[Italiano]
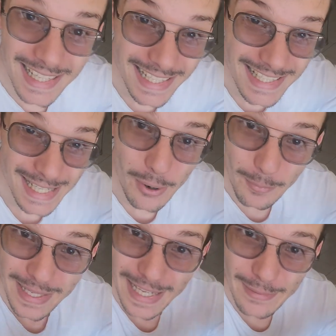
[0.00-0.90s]
ringraziamo
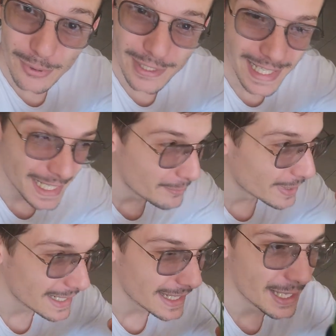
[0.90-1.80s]
Michele Molteni per
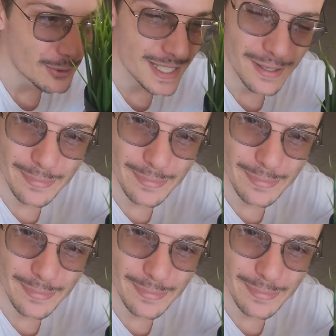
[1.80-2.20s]
l'idea di questa